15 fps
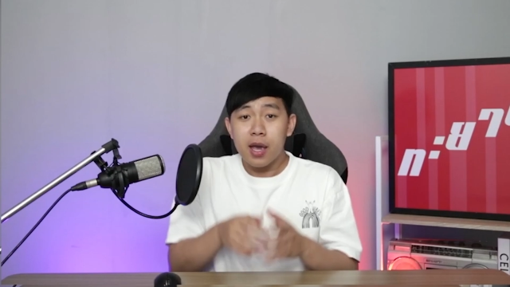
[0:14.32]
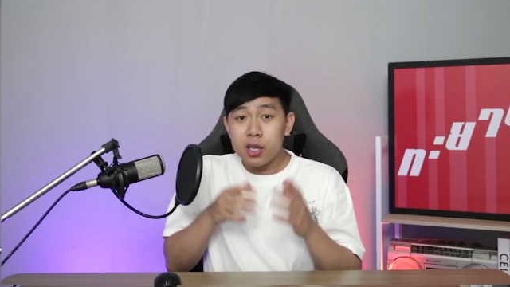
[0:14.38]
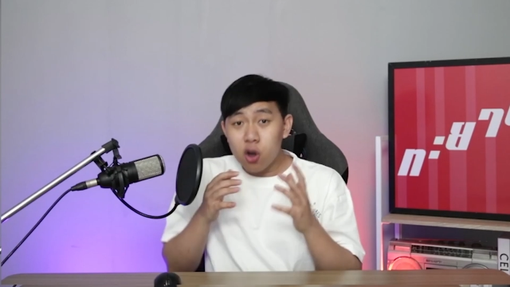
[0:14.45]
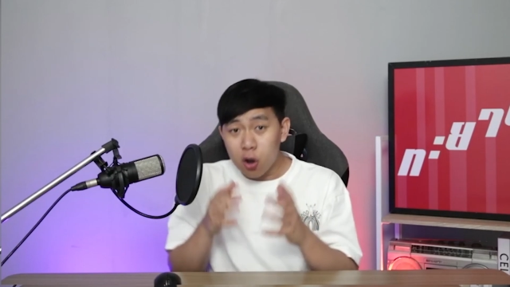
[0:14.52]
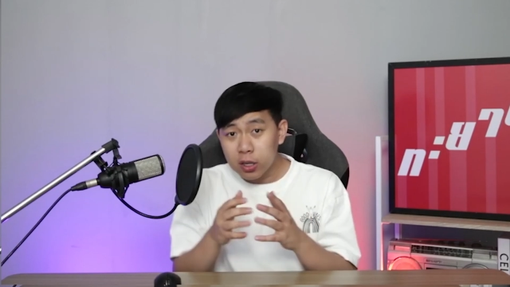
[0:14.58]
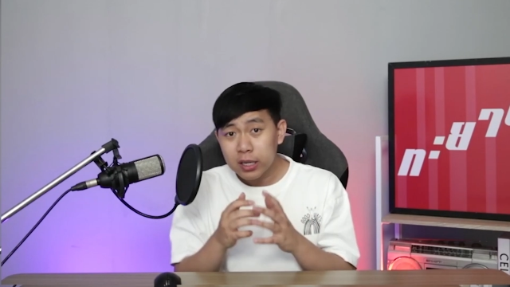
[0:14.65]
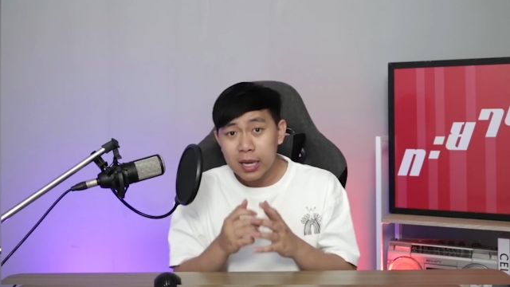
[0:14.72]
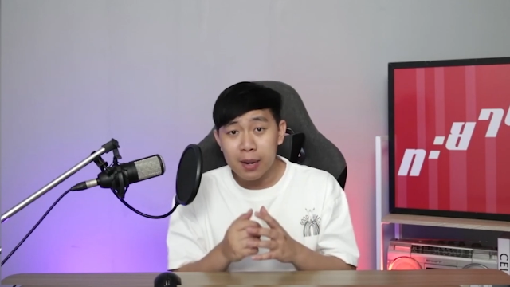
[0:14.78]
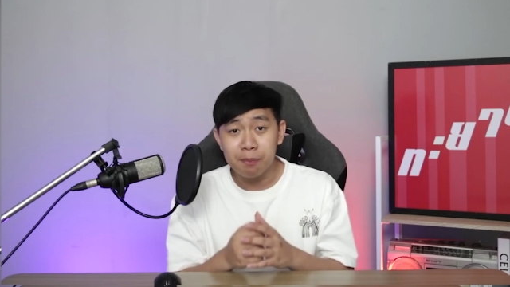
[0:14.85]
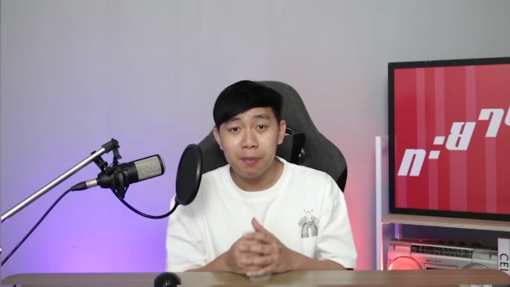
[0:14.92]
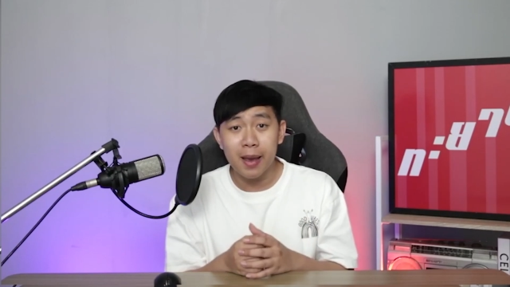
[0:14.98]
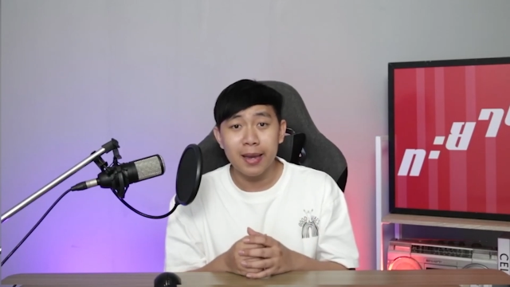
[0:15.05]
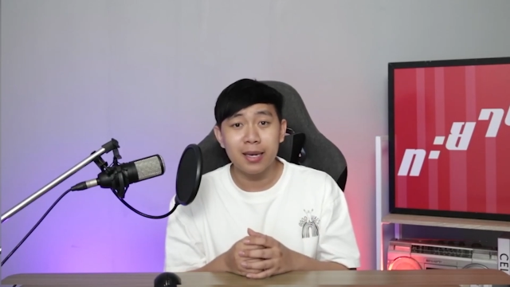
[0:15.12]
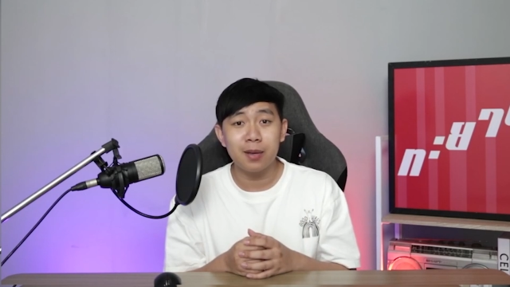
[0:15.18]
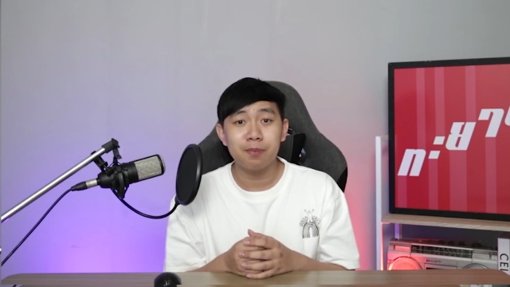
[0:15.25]
ย้อนกลับ
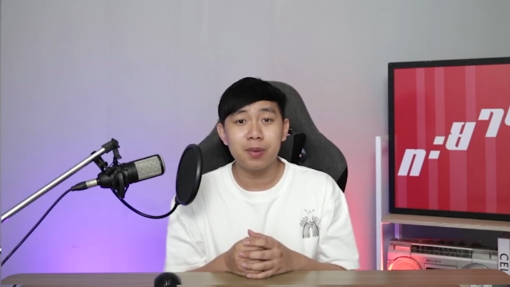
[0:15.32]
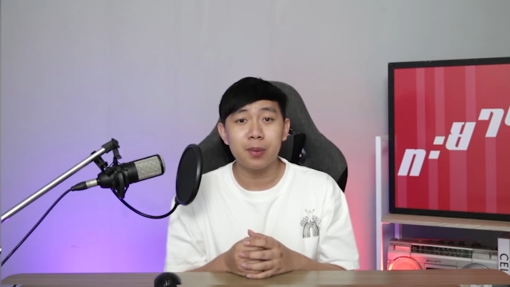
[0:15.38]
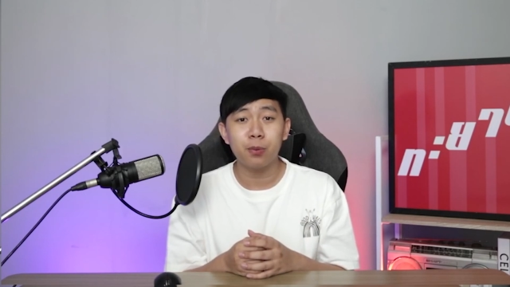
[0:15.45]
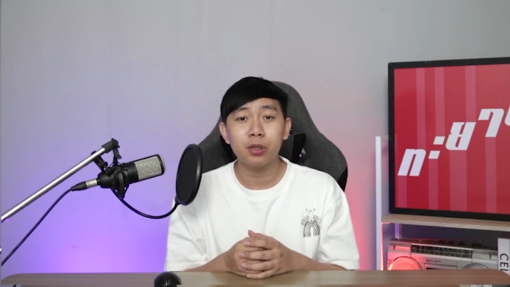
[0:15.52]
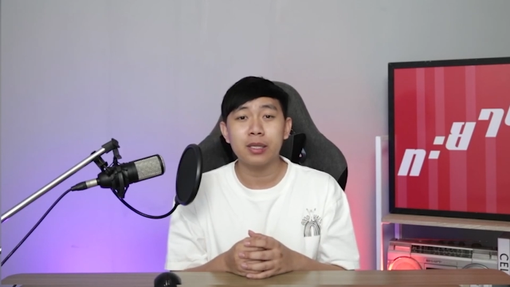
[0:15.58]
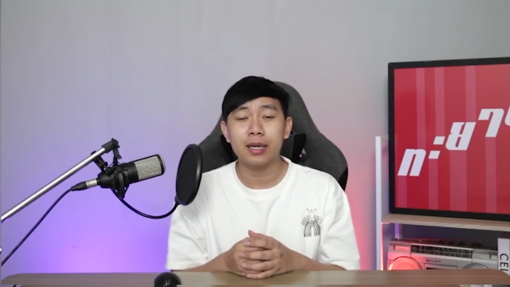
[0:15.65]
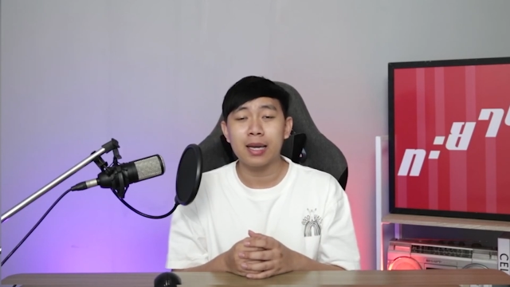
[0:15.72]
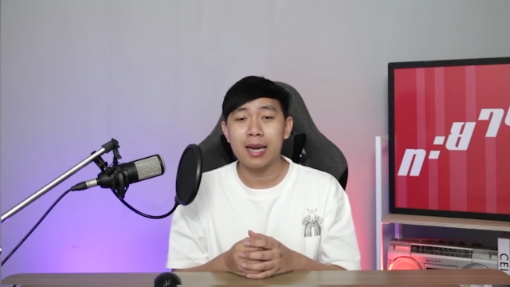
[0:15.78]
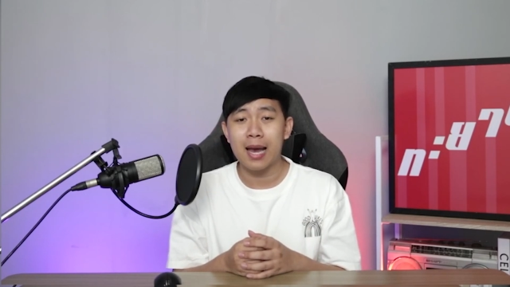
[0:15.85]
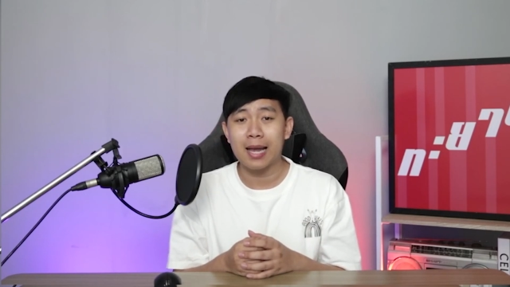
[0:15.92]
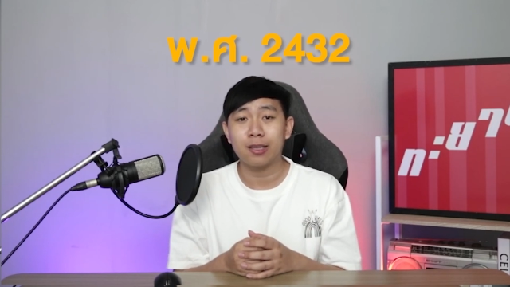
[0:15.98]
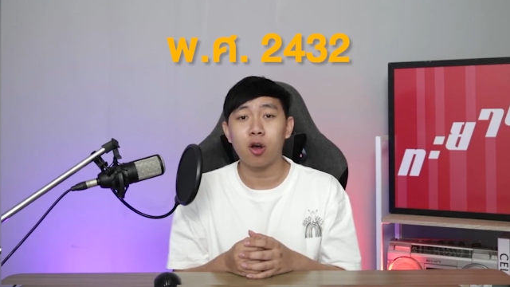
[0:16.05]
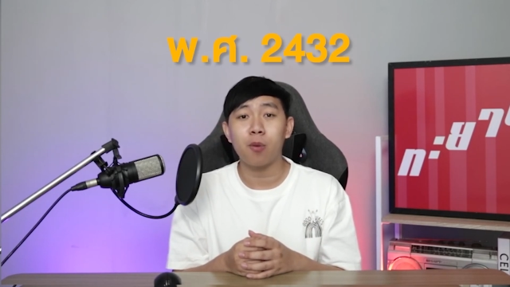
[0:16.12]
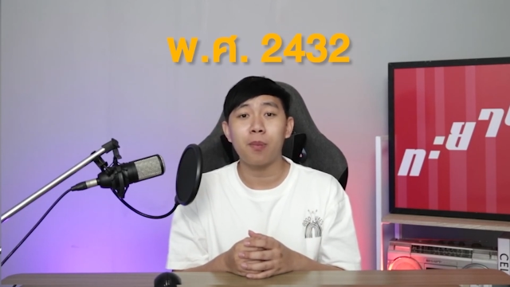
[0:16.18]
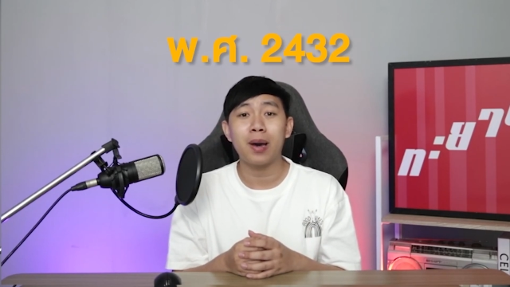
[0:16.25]
ไปในปีพุทธศักราช
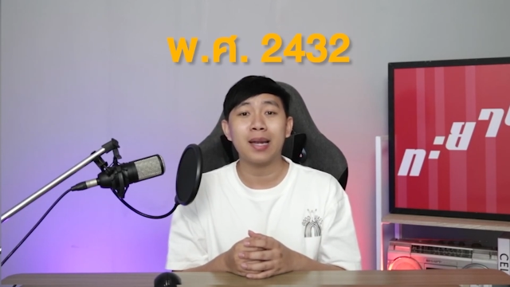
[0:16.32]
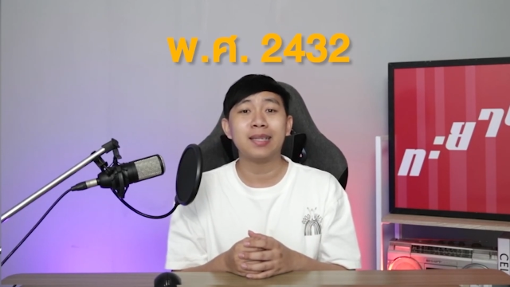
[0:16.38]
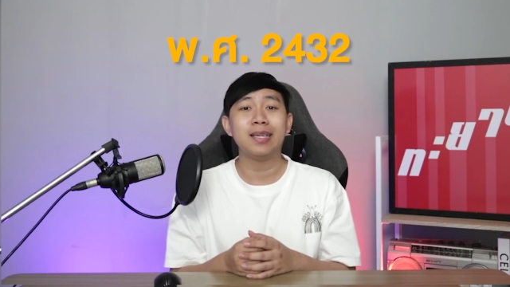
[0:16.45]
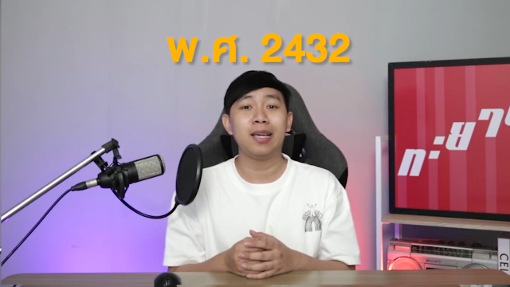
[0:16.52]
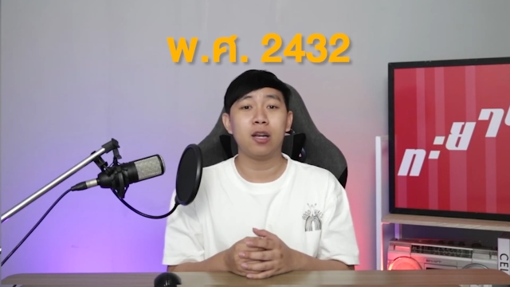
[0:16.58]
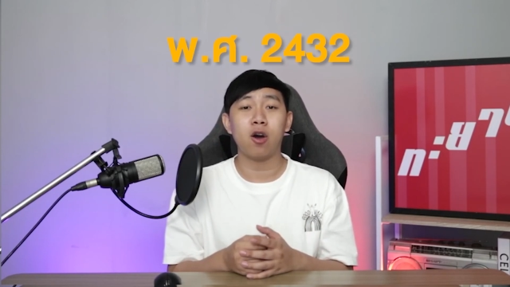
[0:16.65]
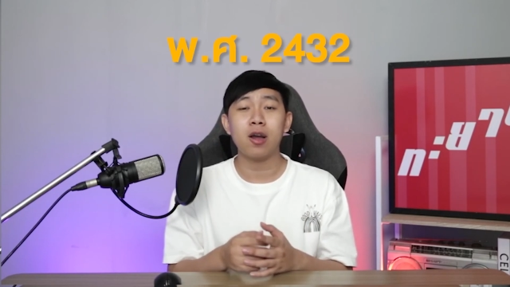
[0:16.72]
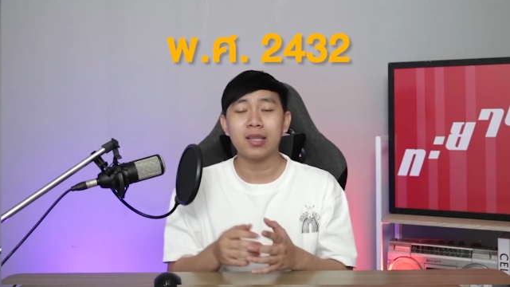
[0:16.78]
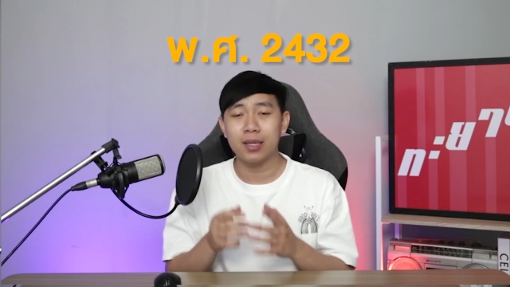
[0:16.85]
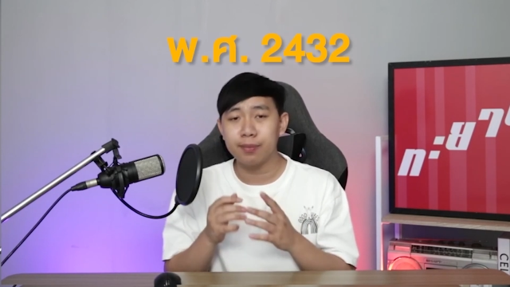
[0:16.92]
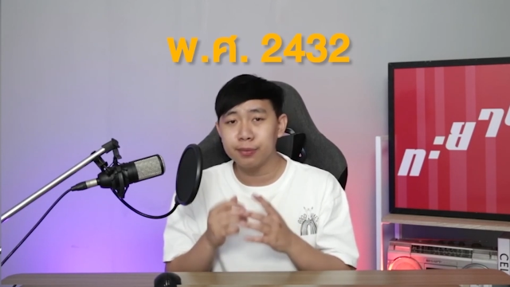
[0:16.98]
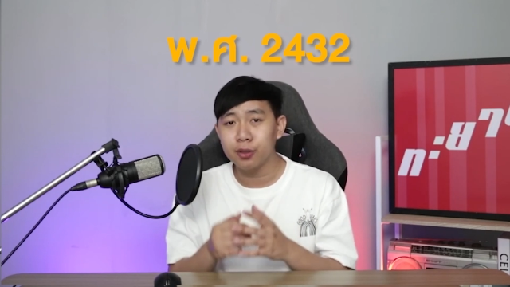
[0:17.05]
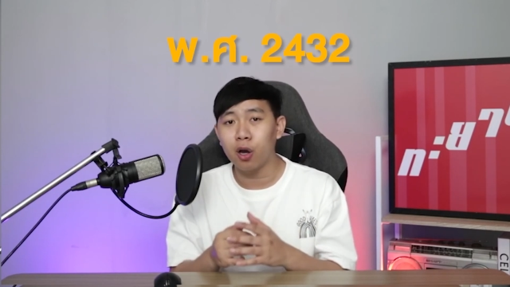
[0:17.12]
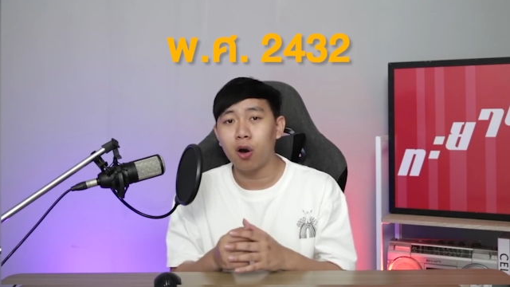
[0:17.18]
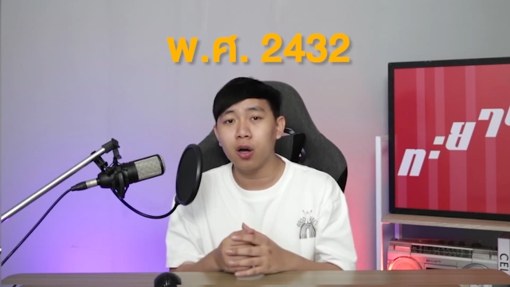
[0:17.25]
สองพันสี่ร้อยสามสิ
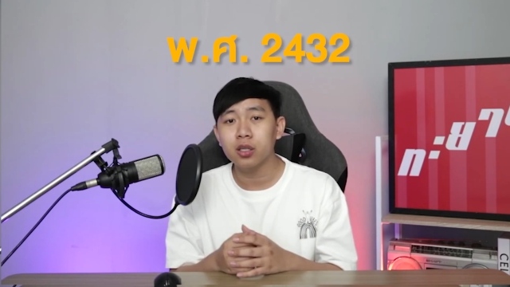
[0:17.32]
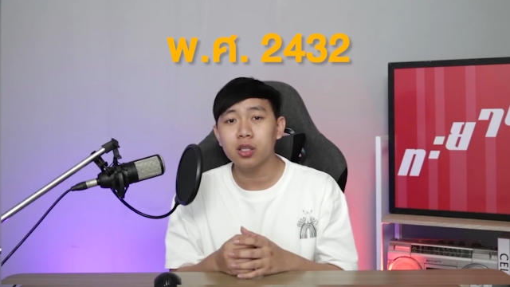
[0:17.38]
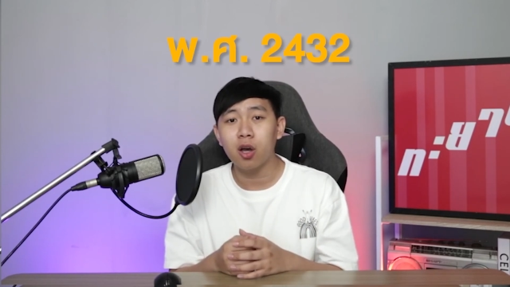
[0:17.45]
บสอง